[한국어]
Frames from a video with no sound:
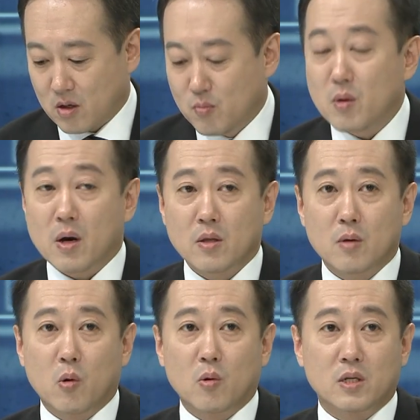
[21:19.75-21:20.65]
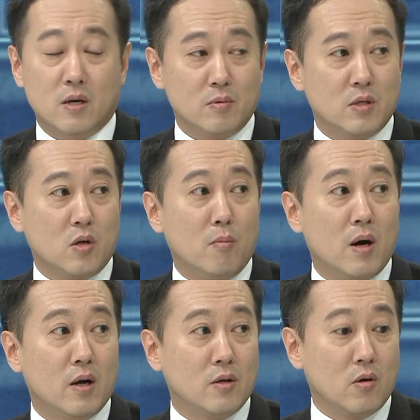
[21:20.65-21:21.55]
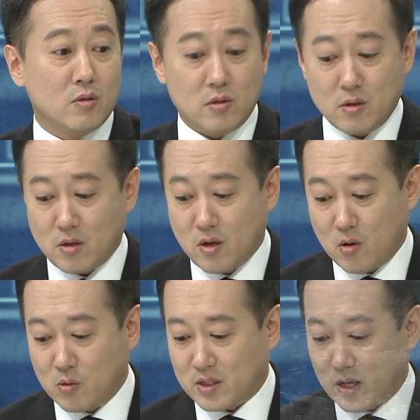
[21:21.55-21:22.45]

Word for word: 금리만을 보고 집값을 전망하는 것은 옳지